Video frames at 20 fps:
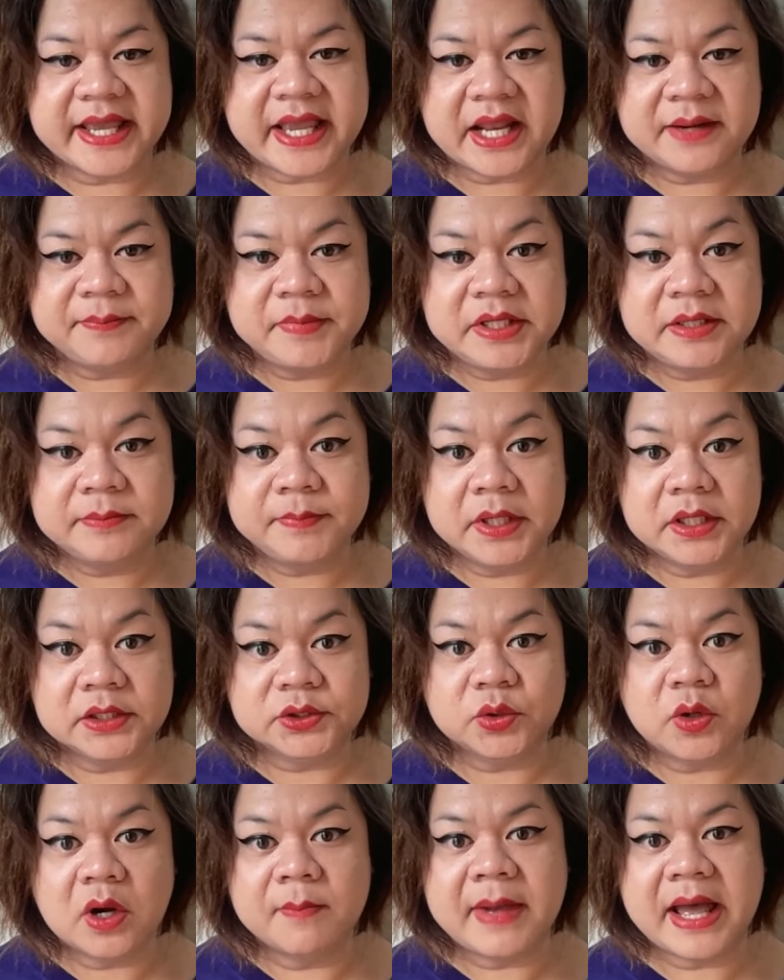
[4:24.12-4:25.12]
ยการบินเปิด
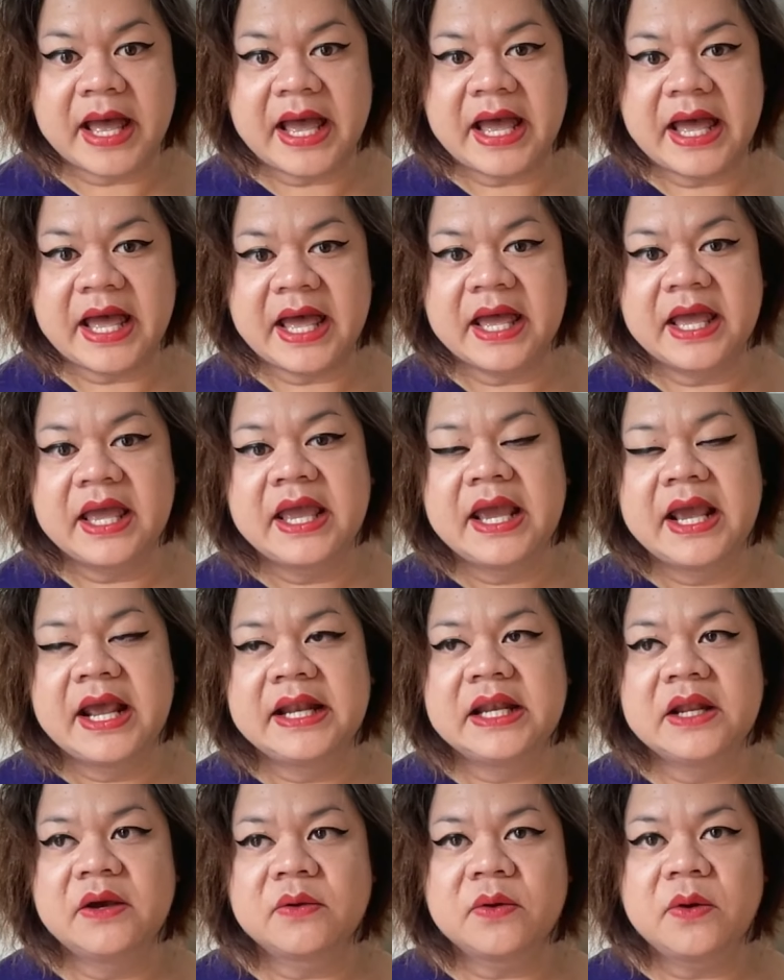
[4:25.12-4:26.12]
ตัวมา
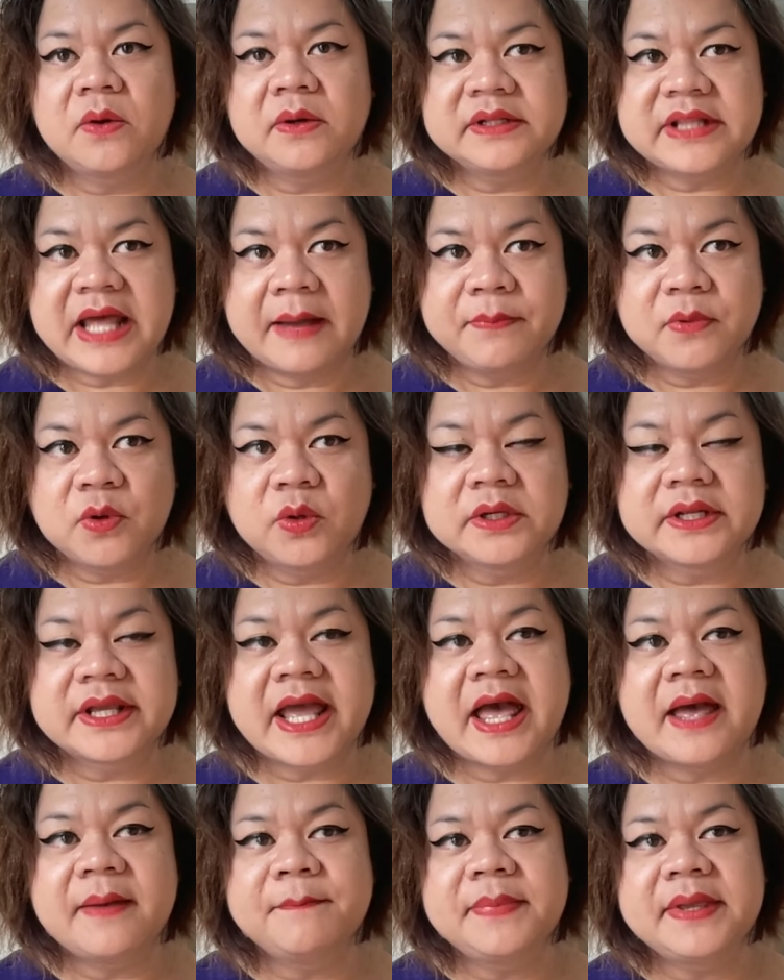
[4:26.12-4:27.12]
แล้วก็รับคน
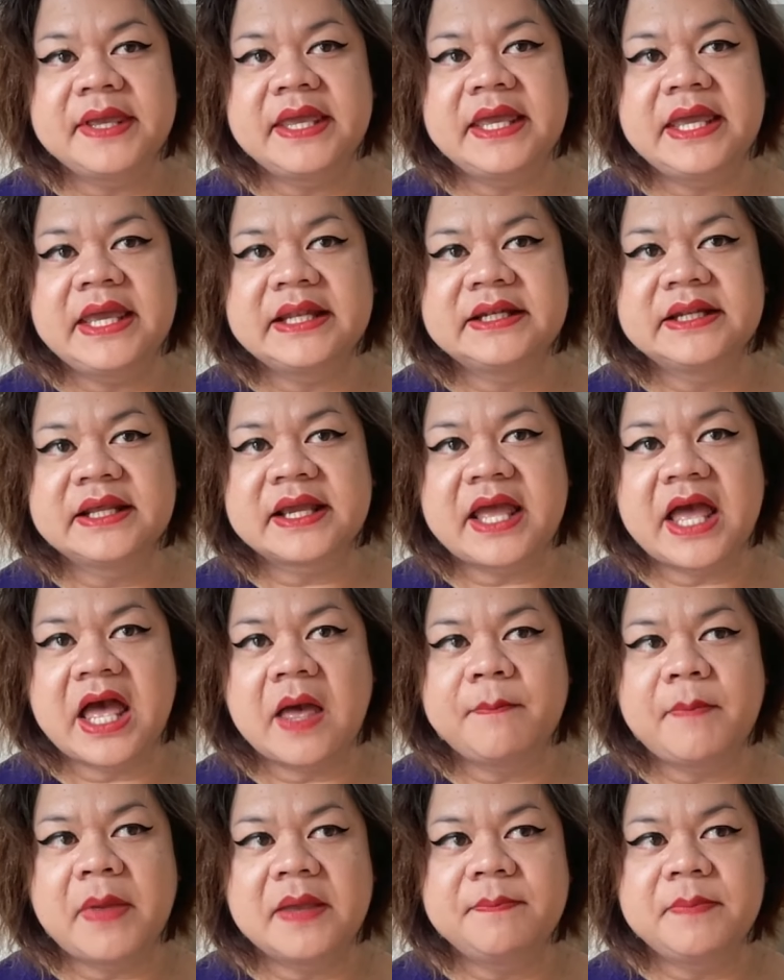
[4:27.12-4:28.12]
ข้ามเพศนะคะ
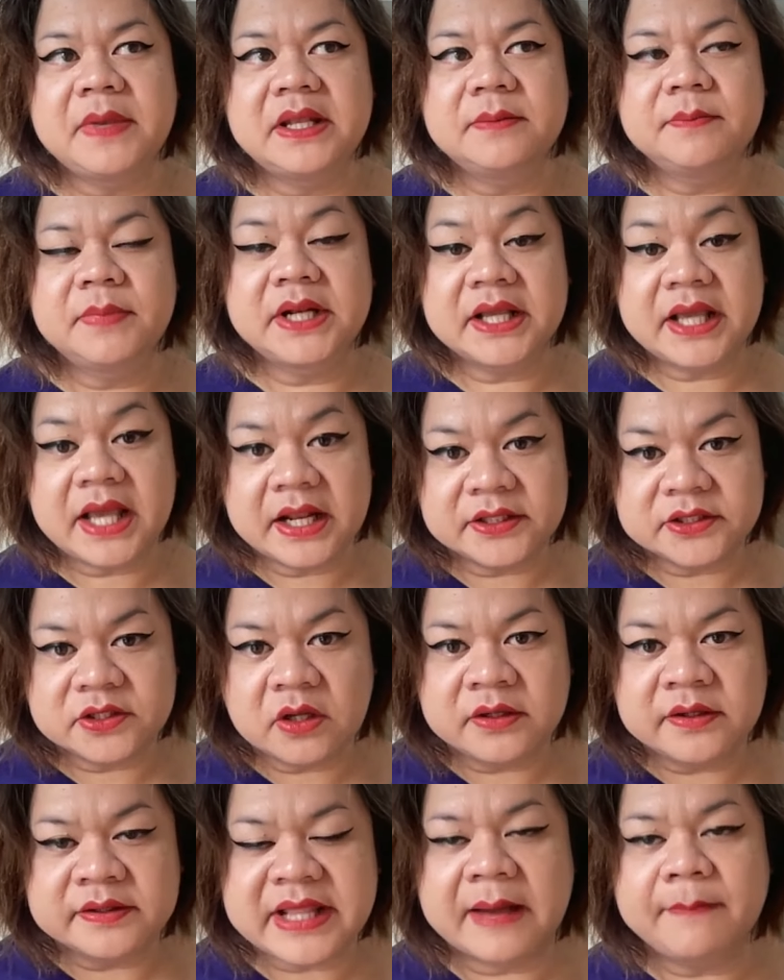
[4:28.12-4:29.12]
ไปเป็นพนักงานต้อ
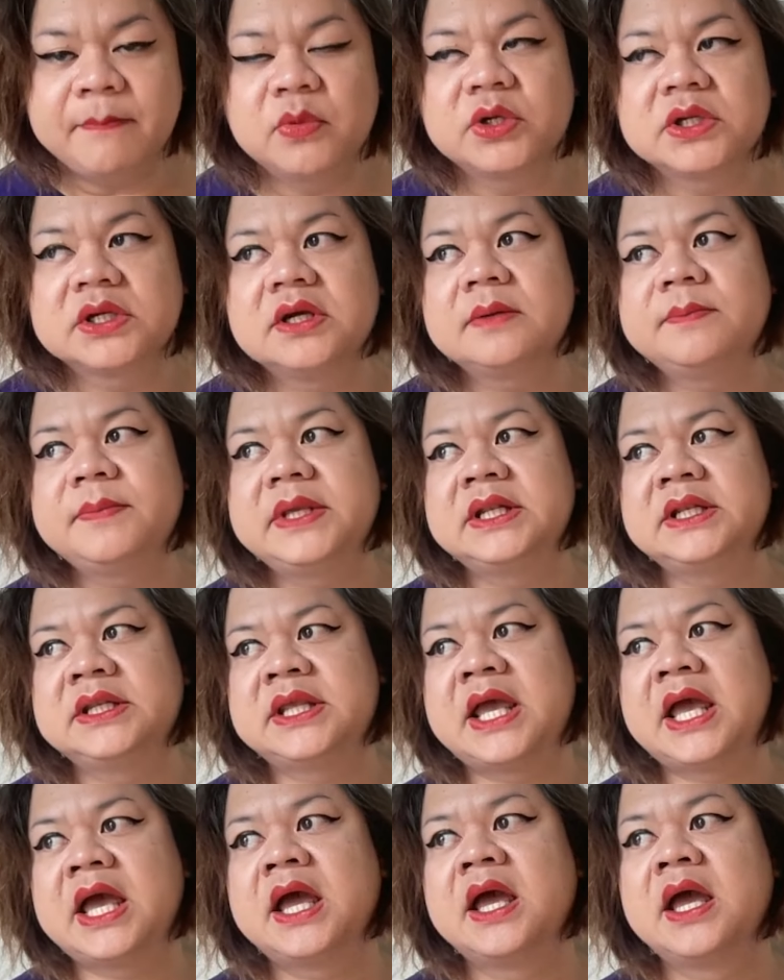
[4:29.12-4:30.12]
นรับบนเครื่องบิน
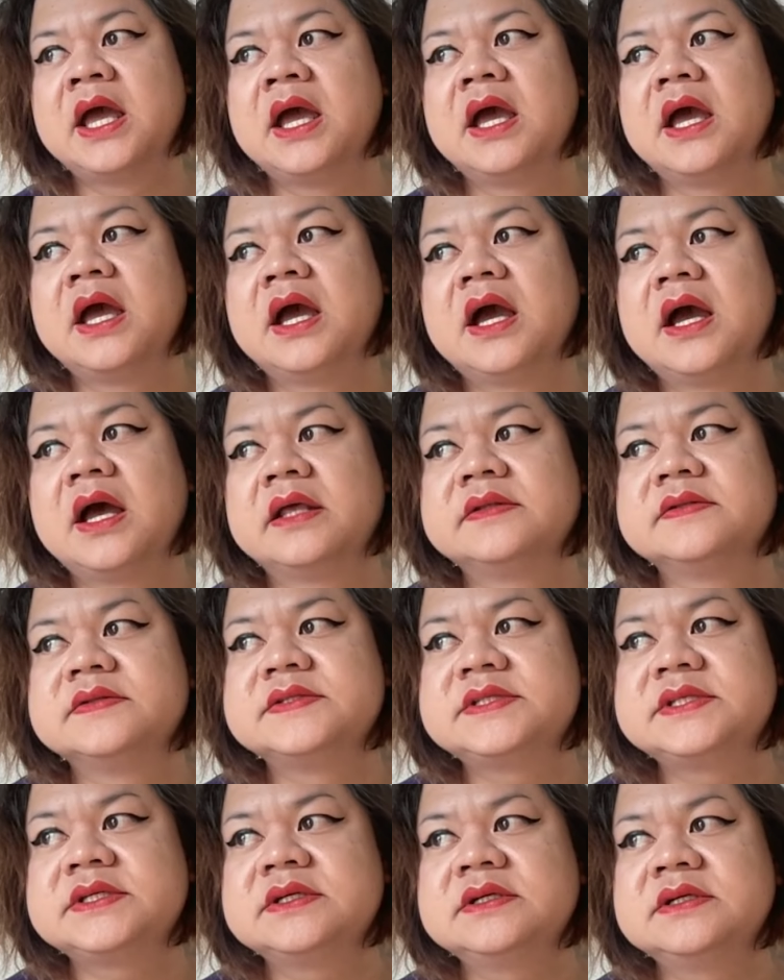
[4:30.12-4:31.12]
เนี่ย
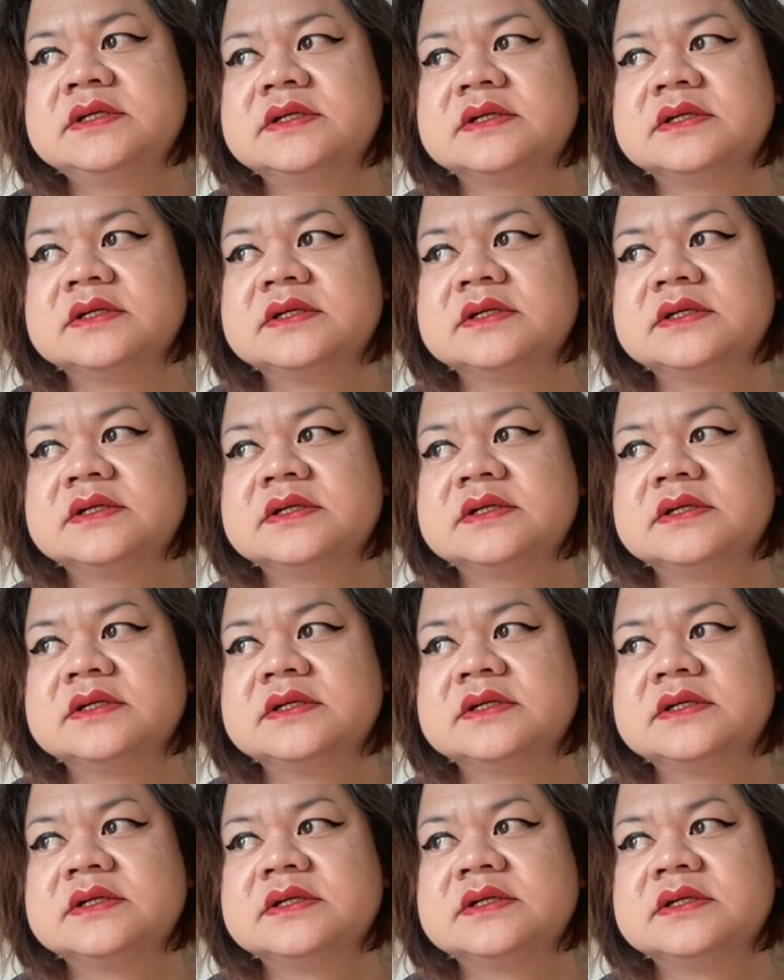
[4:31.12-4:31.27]
ซึ่ง